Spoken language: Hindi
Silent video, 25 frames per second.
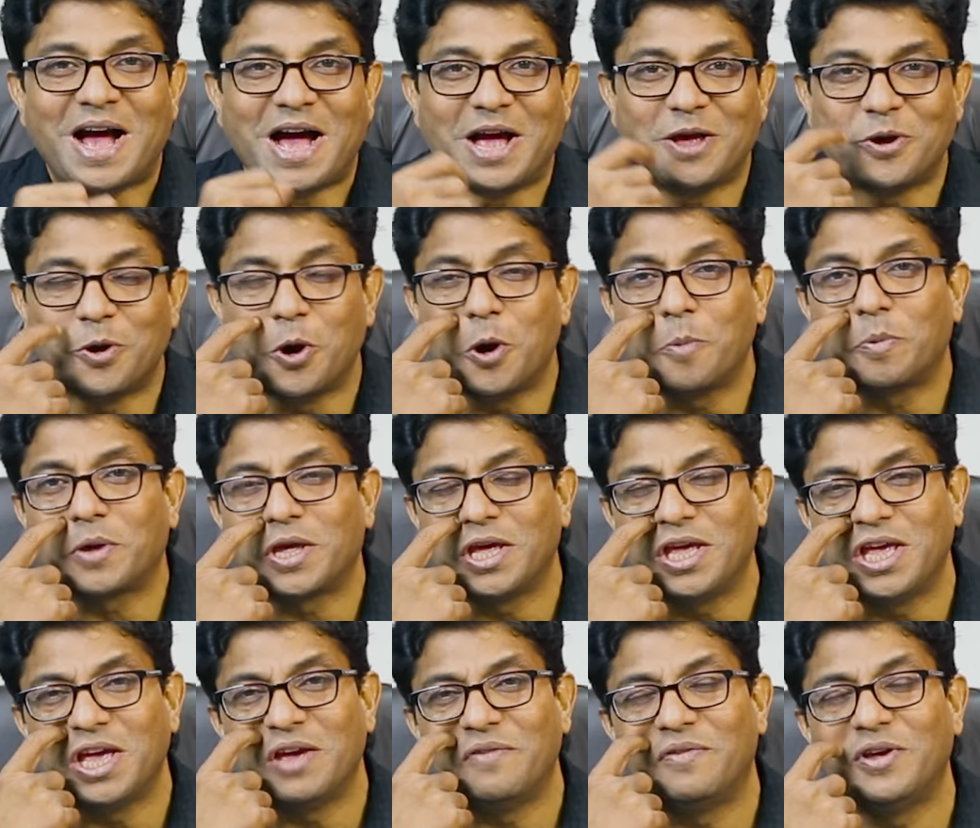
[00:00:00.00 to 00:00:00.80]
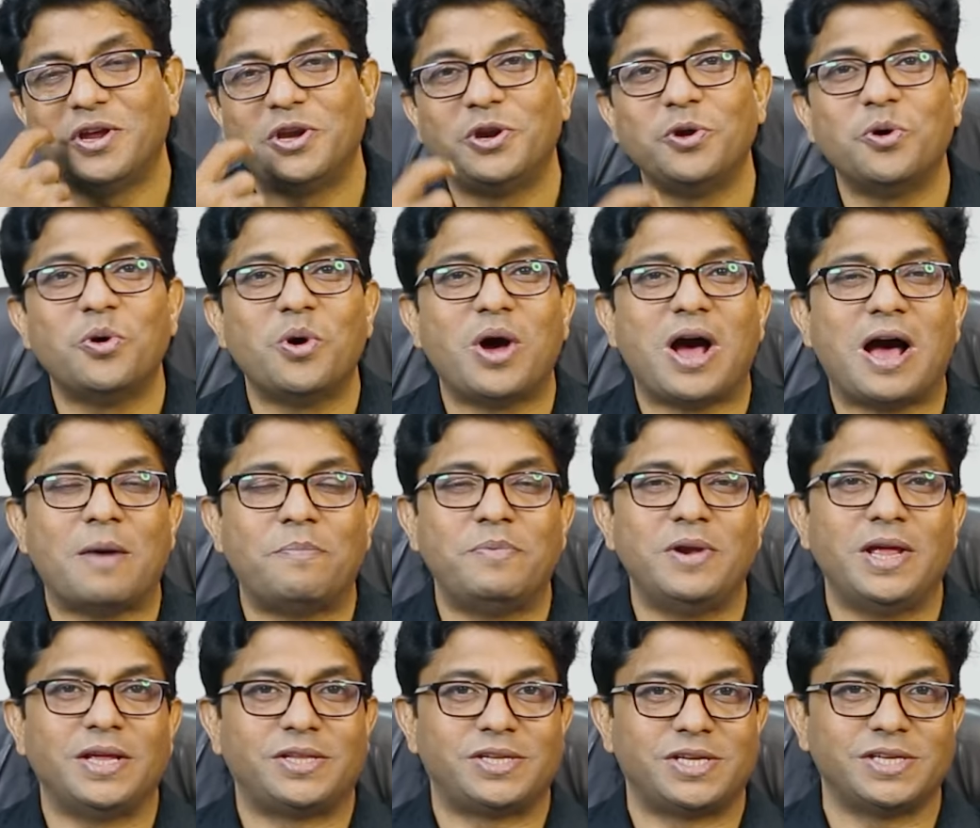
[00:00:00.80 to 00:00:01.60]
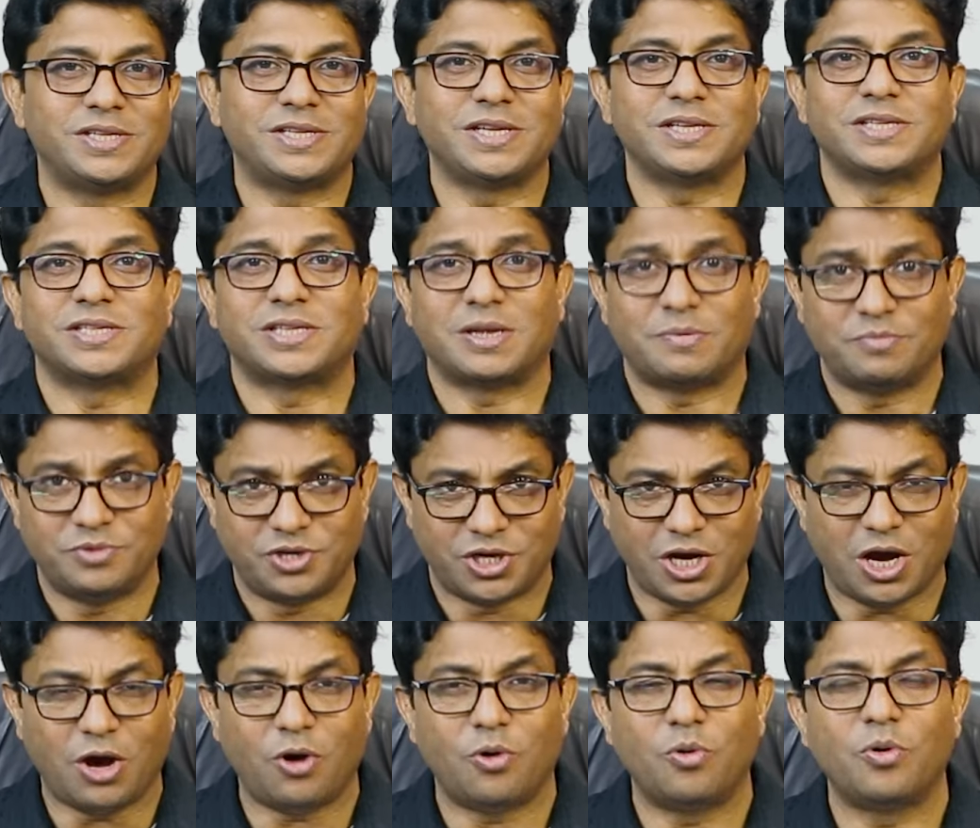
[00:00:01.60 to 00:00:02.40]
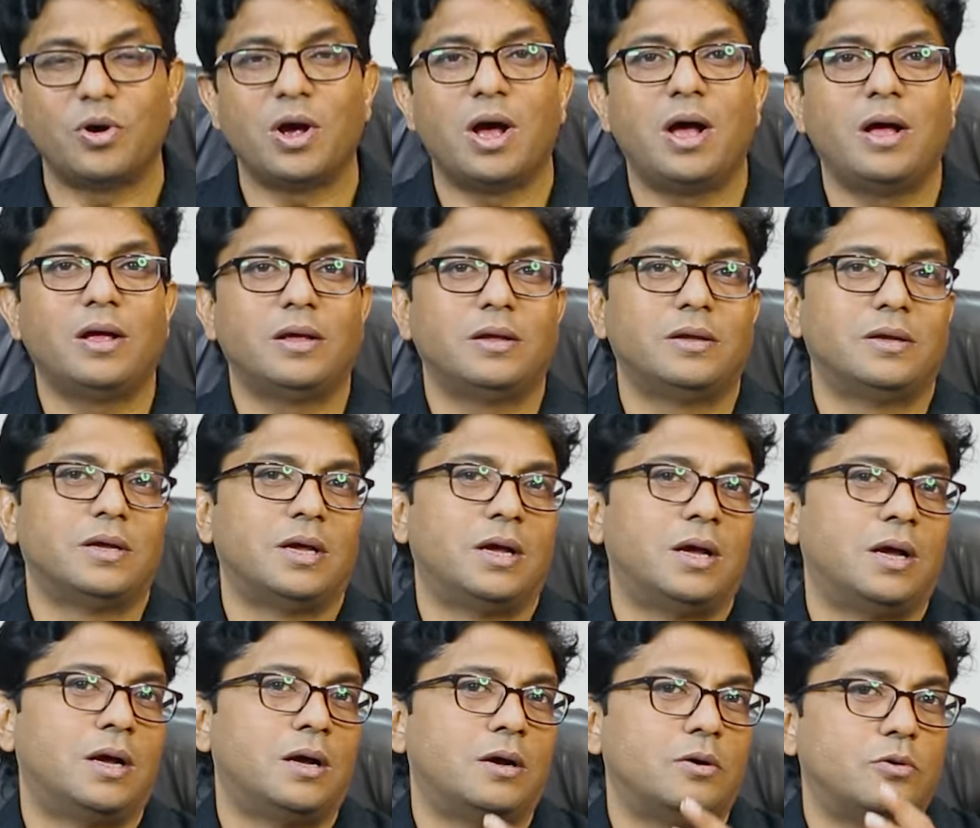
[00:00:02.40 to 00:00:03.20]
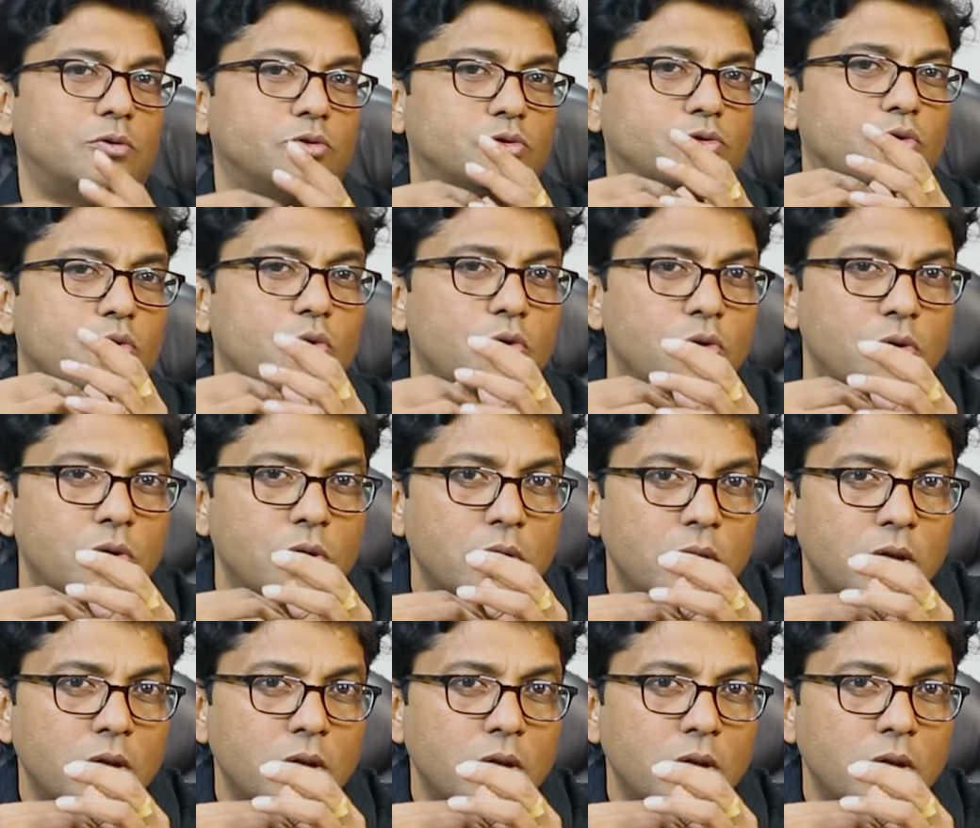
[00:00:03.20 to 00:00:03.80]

आई होप कि ये वीडियो आपने अच्छे से समझा होगा आ, उसको